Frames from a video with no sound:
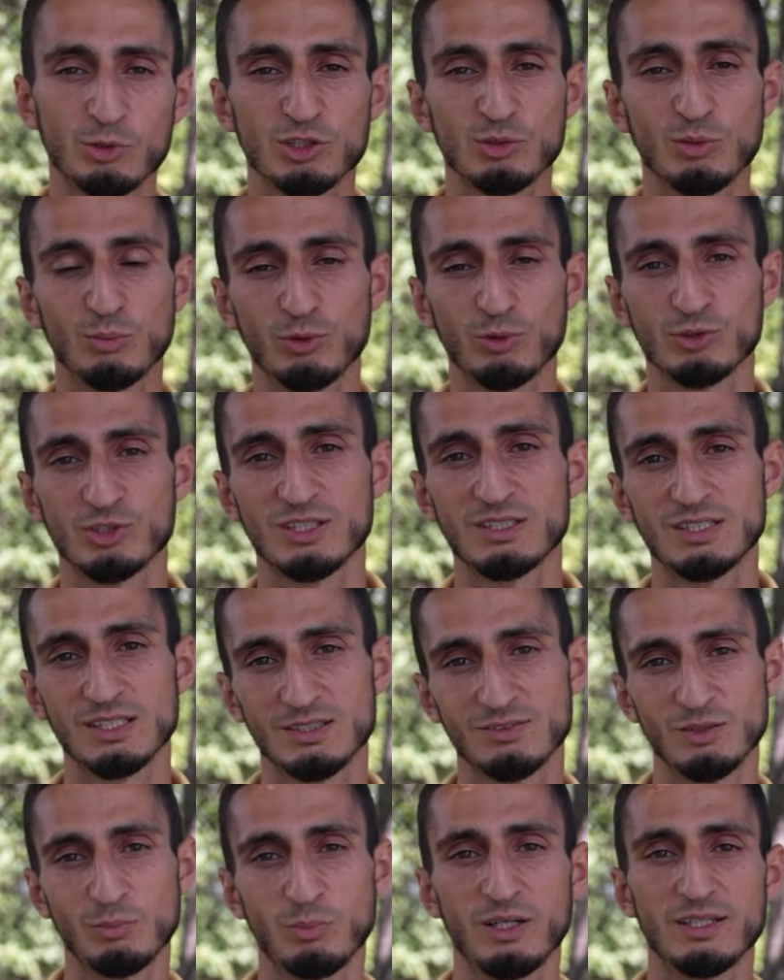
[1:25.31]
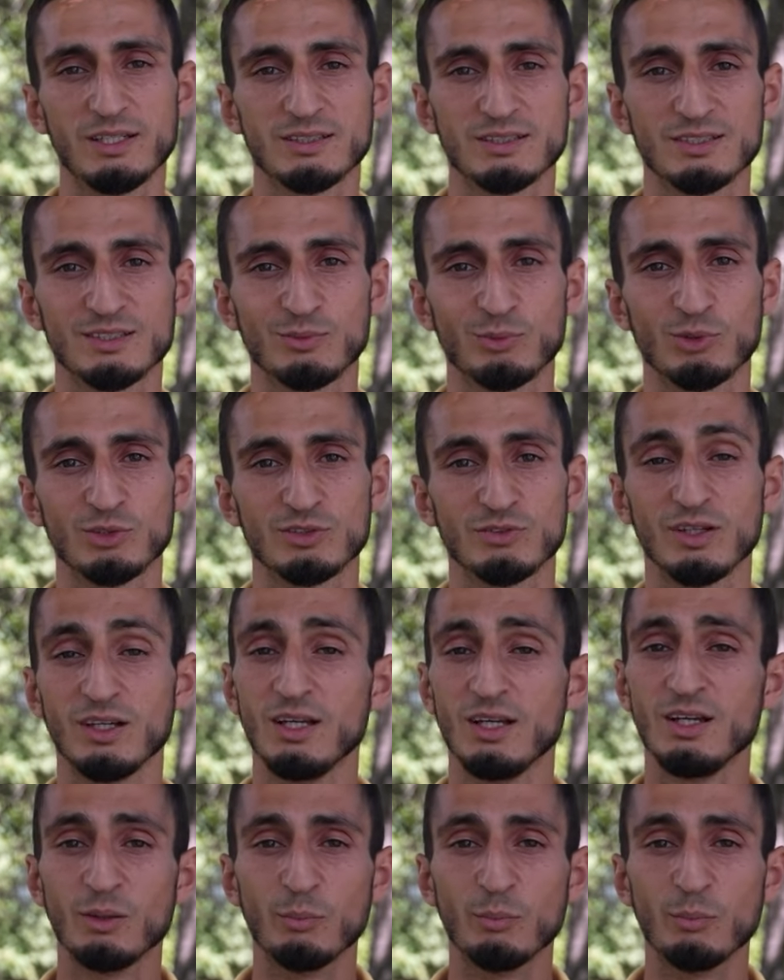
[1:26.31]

чтобы получать все свои полезные свойства.